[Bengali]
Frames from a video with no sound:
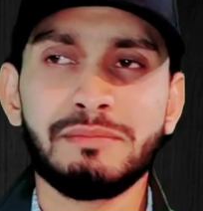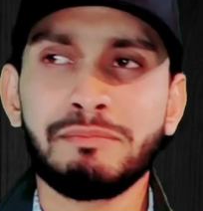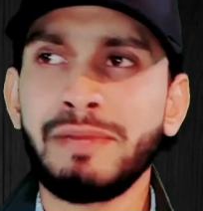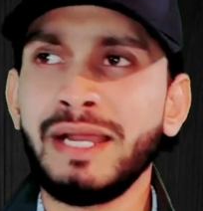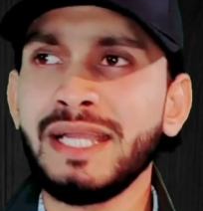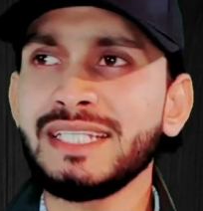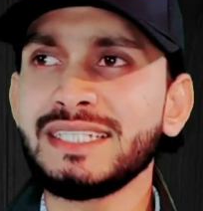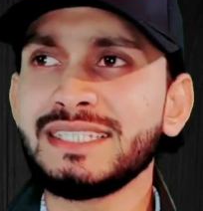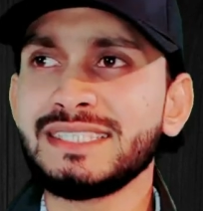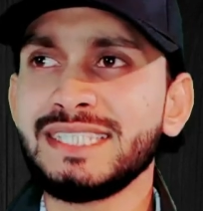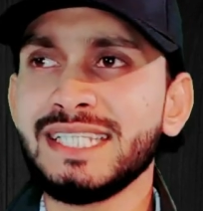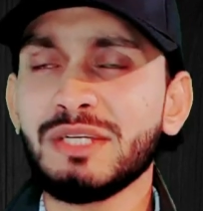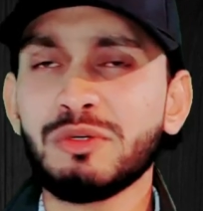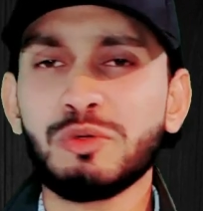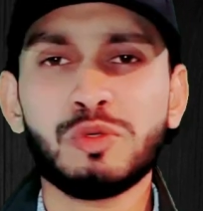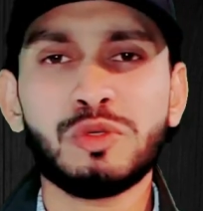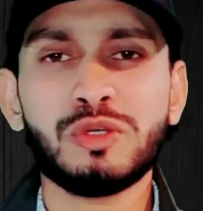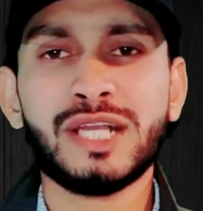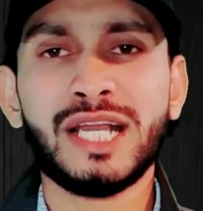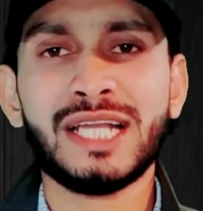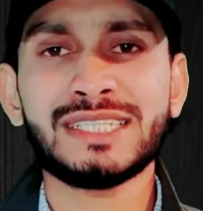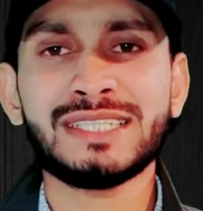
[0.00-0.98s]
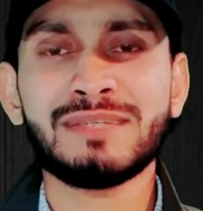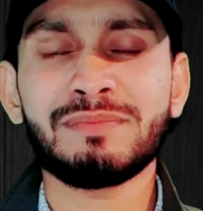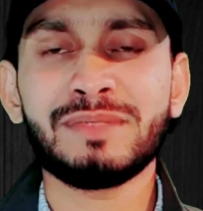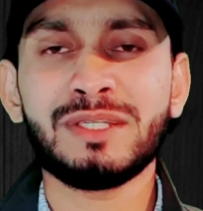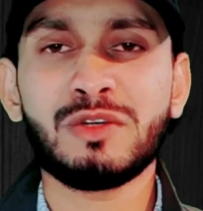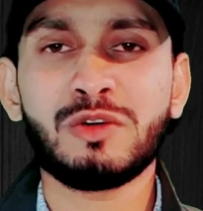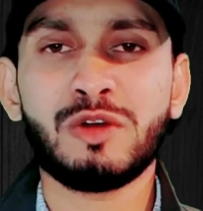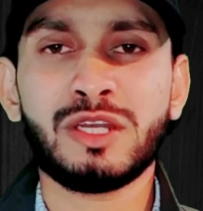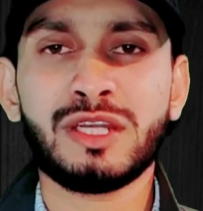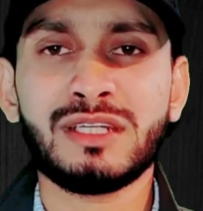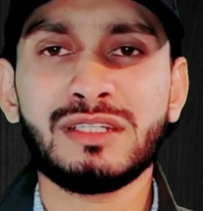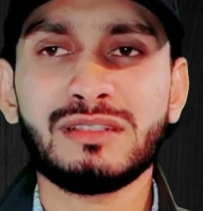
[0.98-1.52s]
ভাই যে কোনো কাজ আপনি
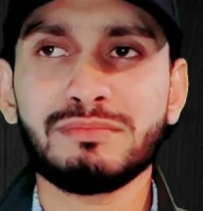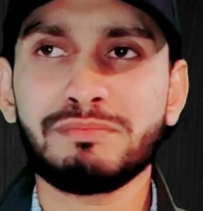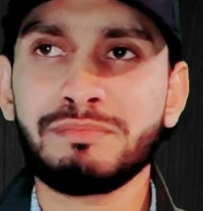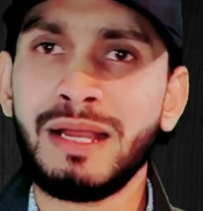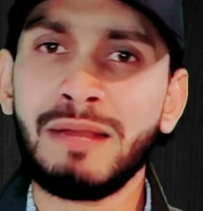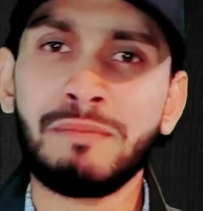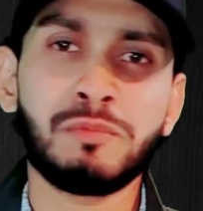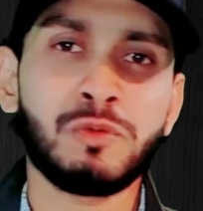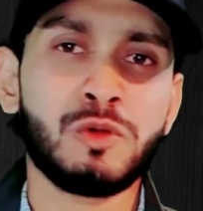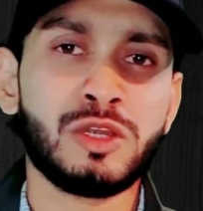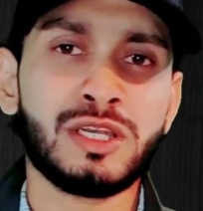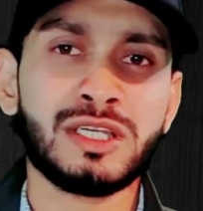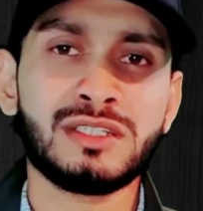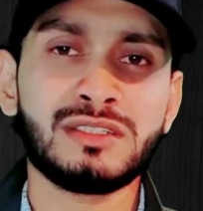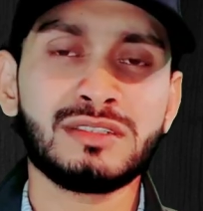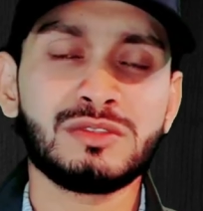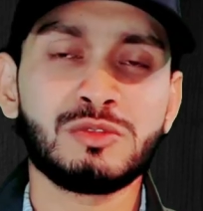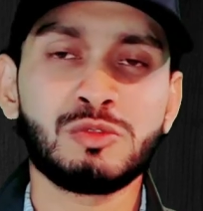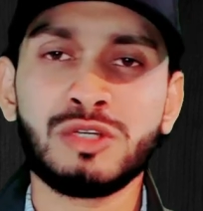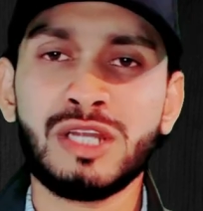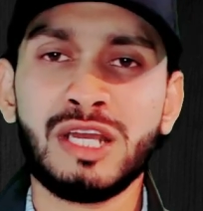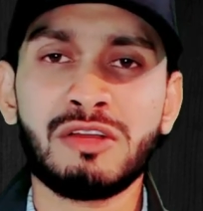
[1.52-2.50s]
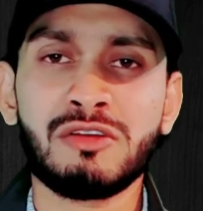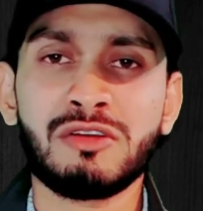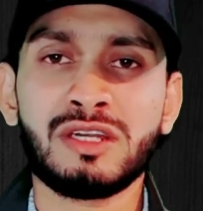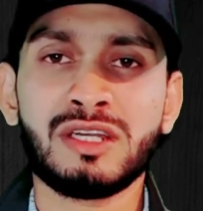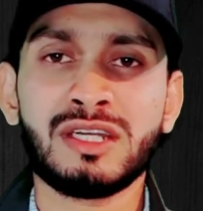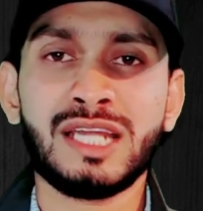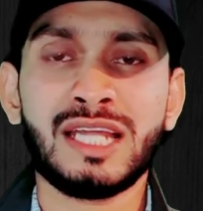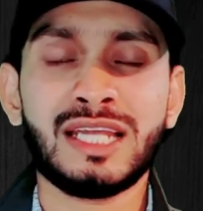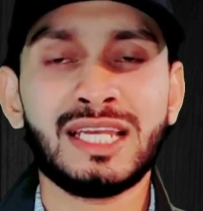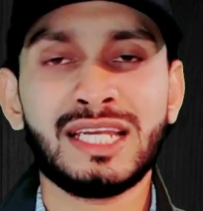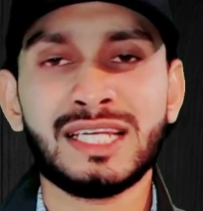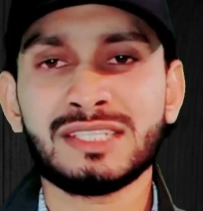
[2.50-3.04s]
করেন পাপ করেন গুণা করেন
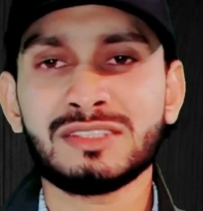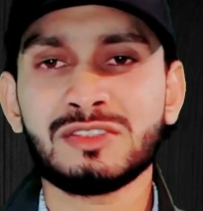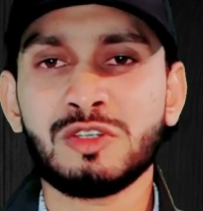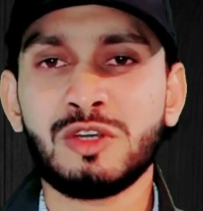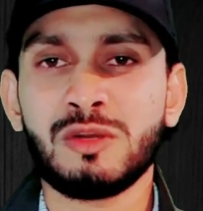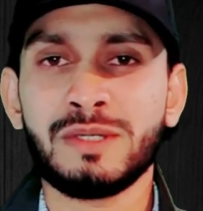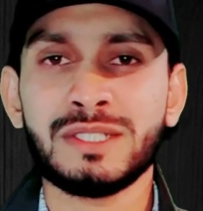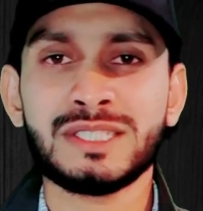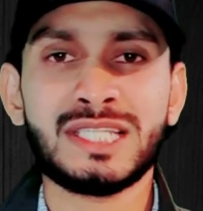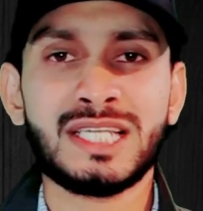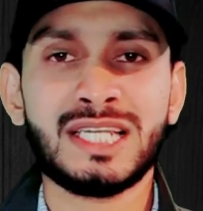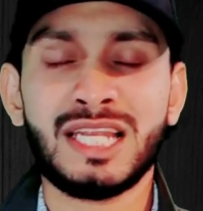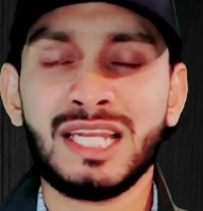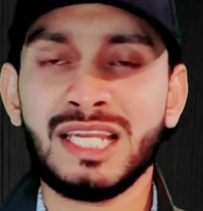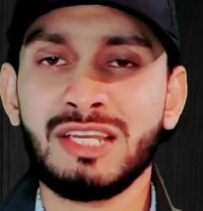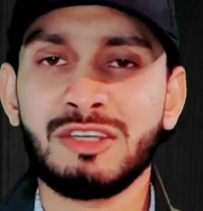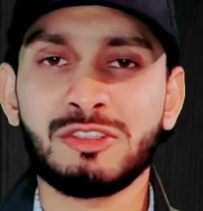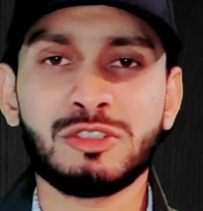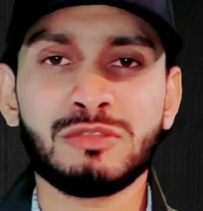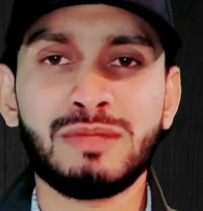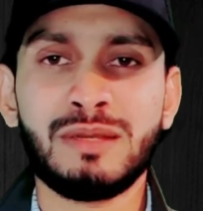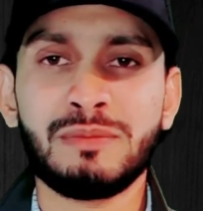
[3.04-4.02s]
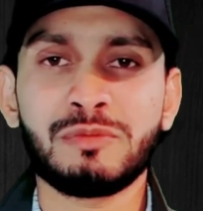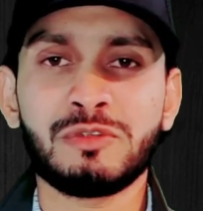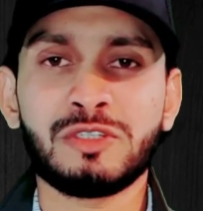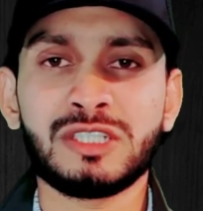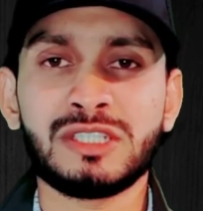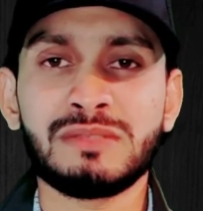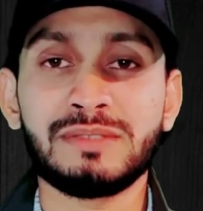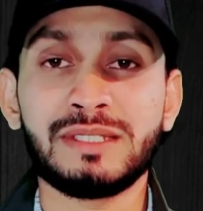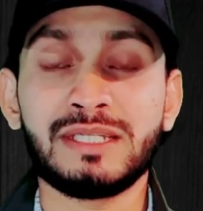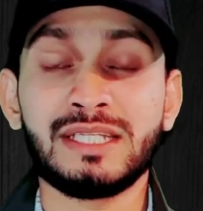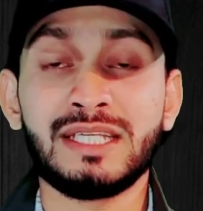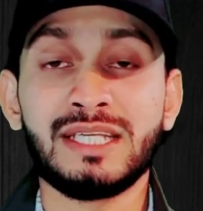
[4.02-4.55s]
আল্লাহর কাছে ক্ষমা চাইলে আল্লাহ হয়তো মাফ করে
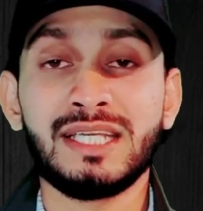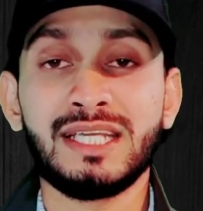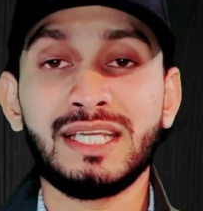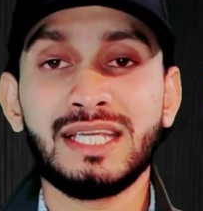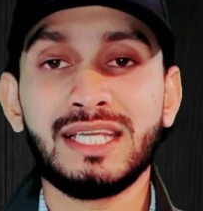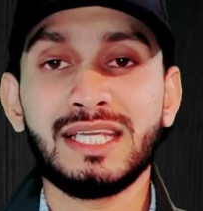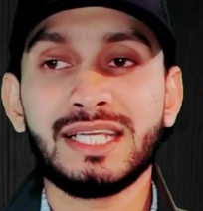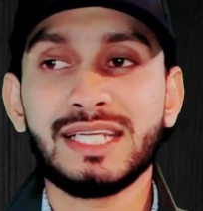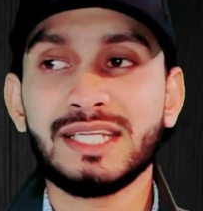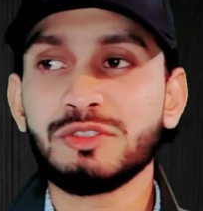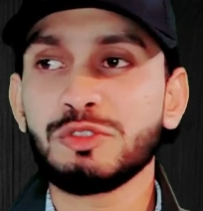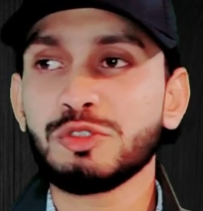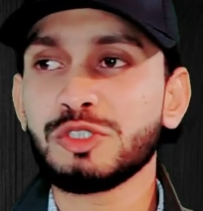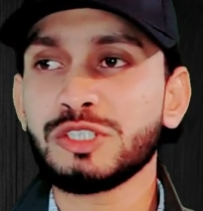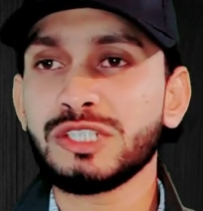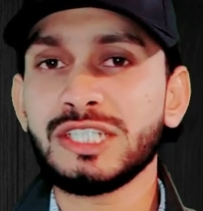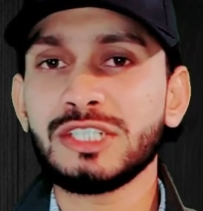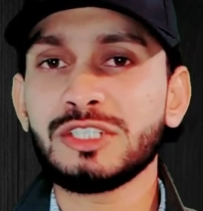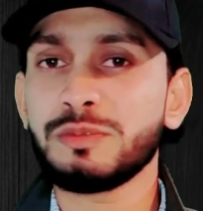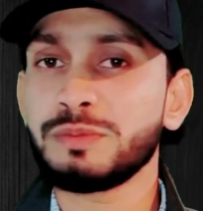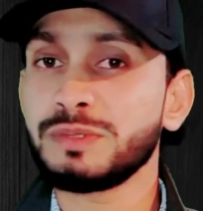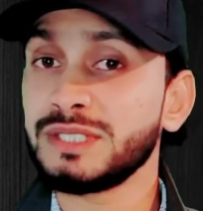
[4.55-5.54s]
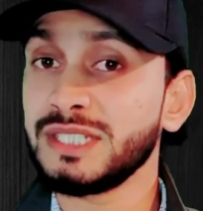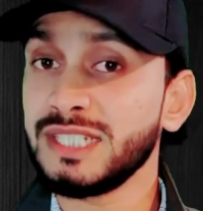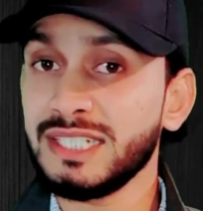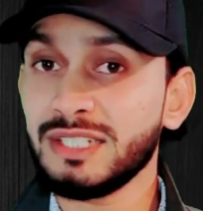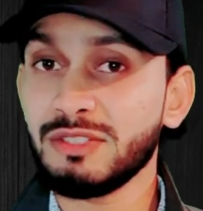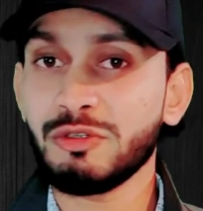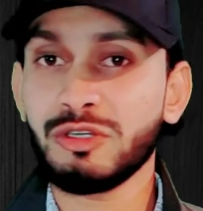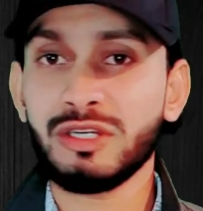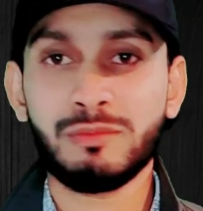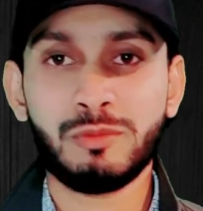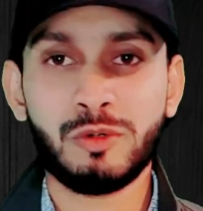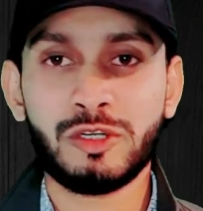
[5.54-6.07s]
দিবেন কিন্তু যদি এসব শির
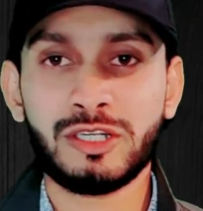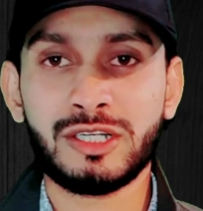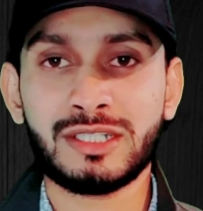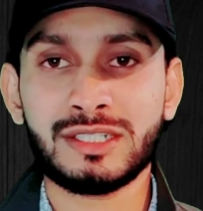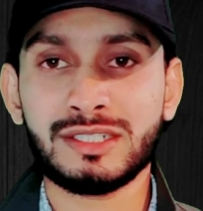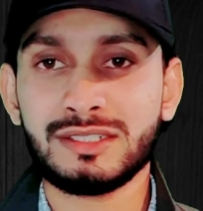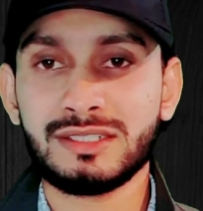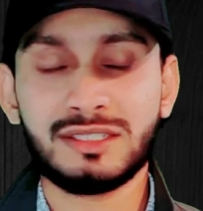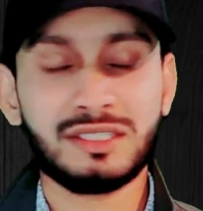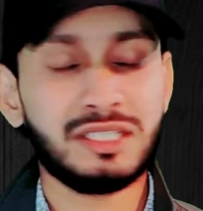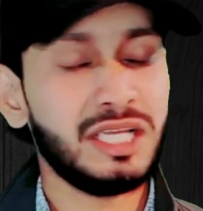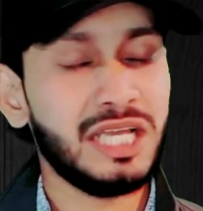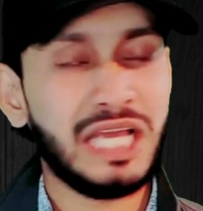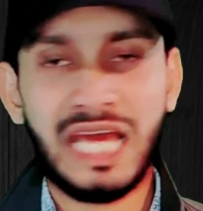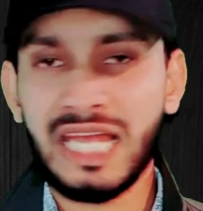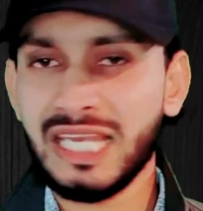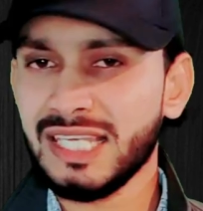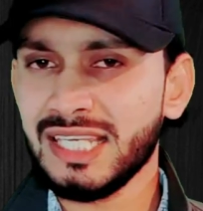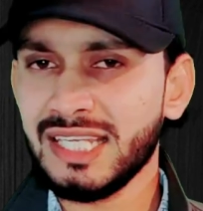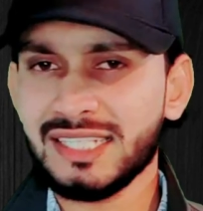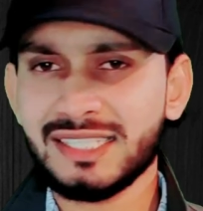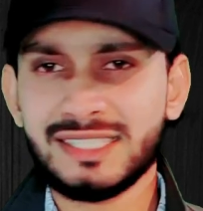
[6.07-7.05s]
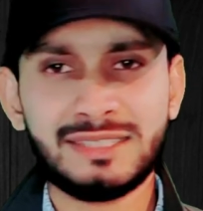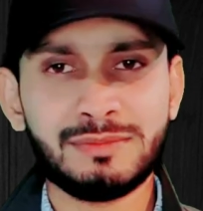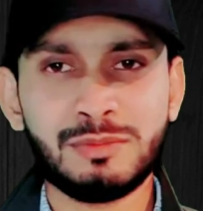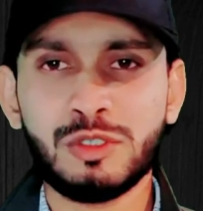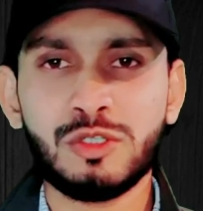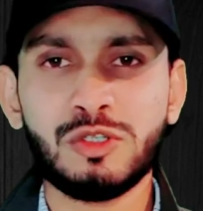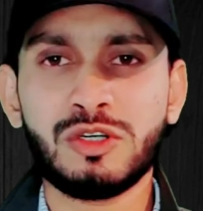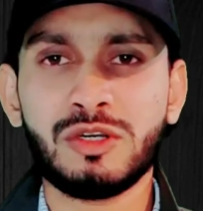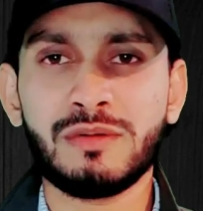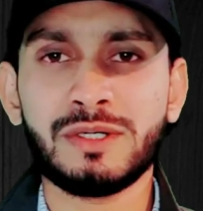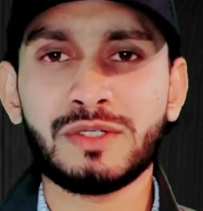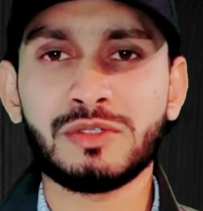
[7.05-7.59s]
করে মরেন আল্লাহ
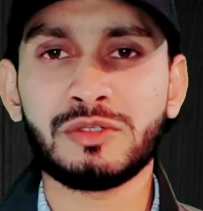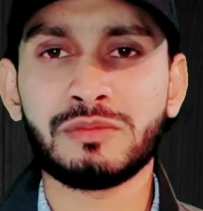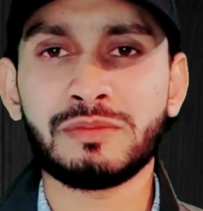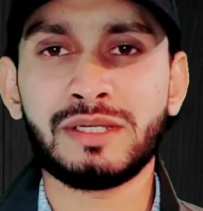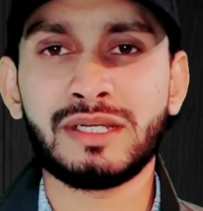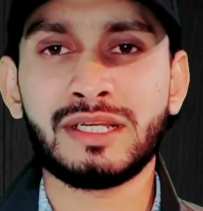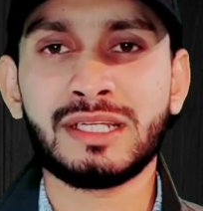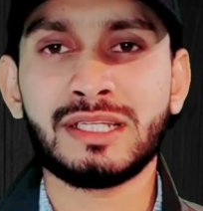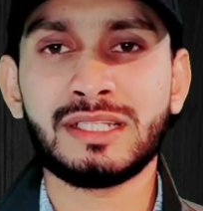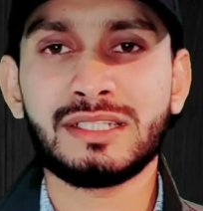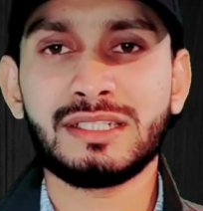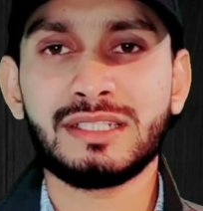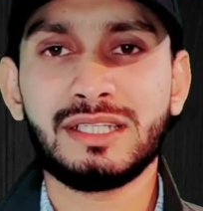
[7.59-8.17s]
জীবনেও ক্ষমা করবেন না